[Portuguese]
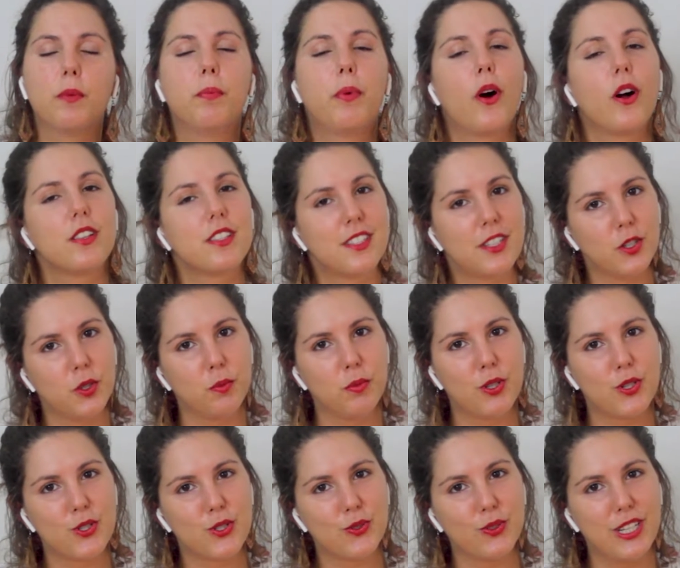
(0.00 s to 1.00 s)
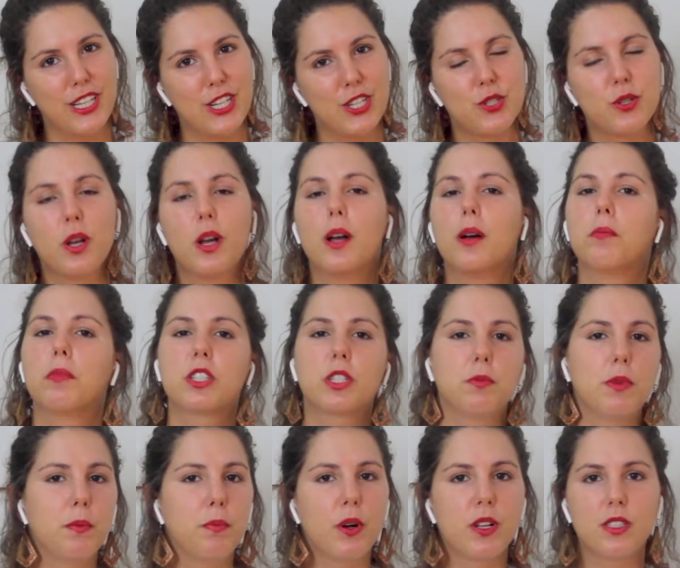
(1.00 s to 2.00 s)
que pode ser do menos um lixo, mas
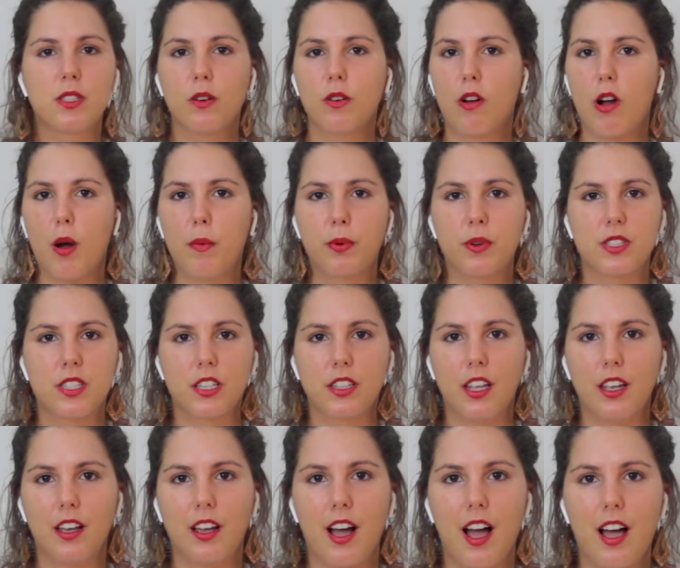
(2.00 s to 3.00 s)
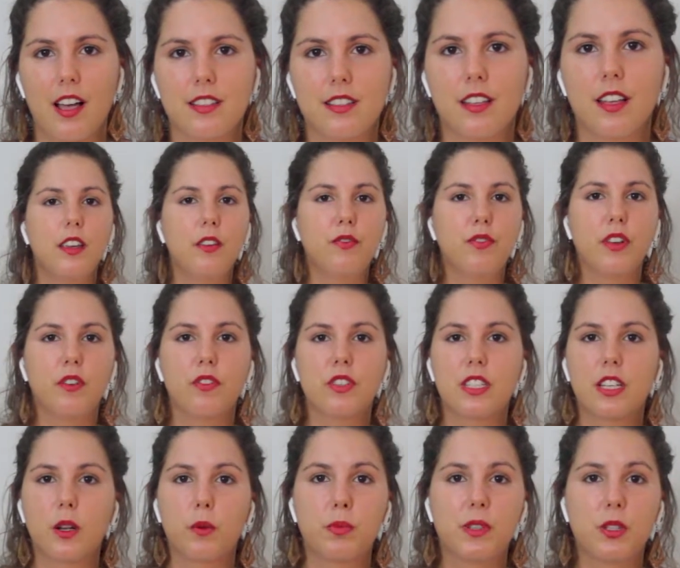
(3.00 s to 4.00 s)
também pode ser um copo que você tem em casa. Enfim,
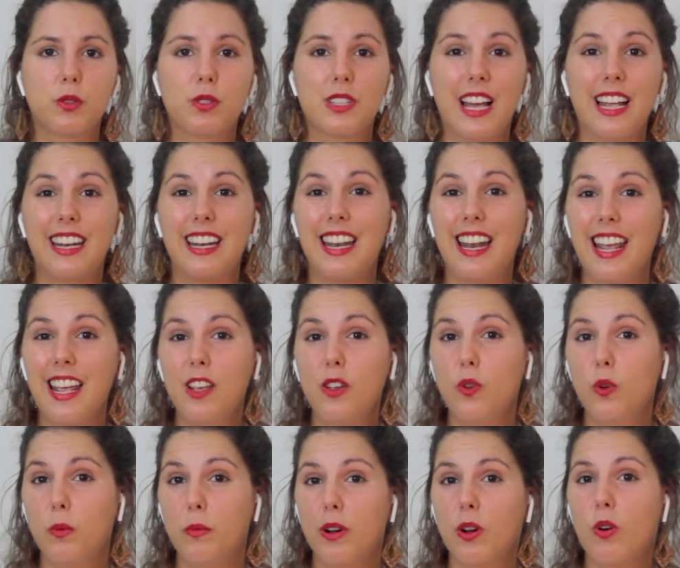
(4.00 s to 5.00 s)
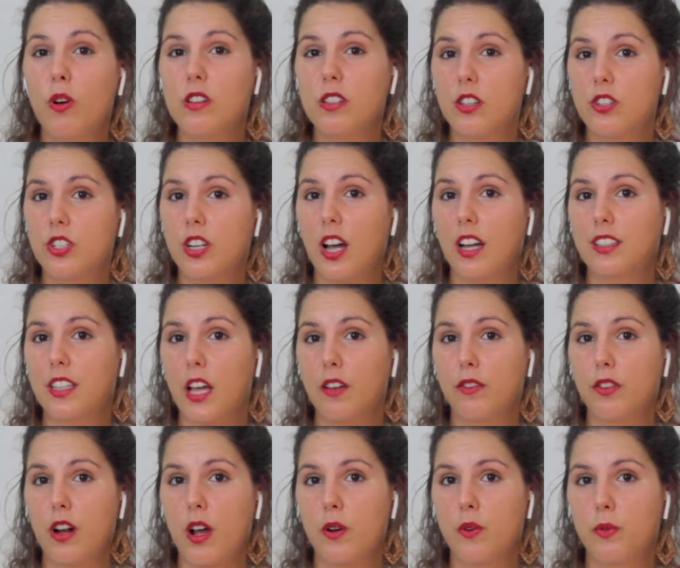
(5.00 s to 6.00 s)
você não precisa usar nenhuma coisa
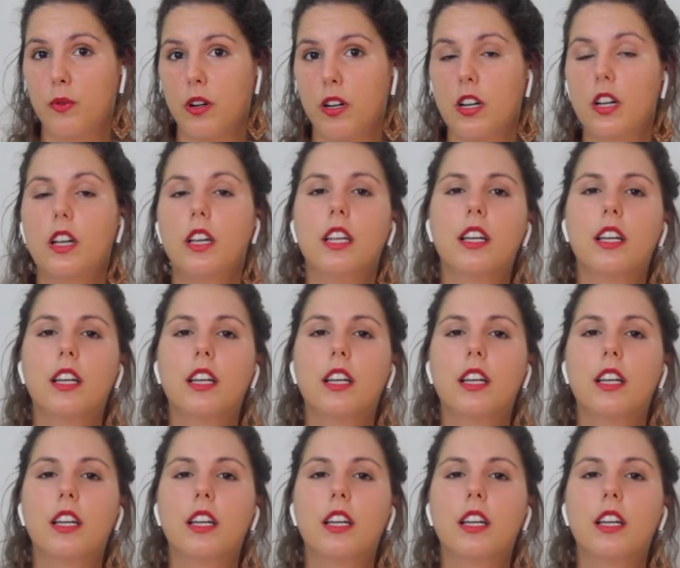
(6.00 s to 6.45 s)
descartável na rua.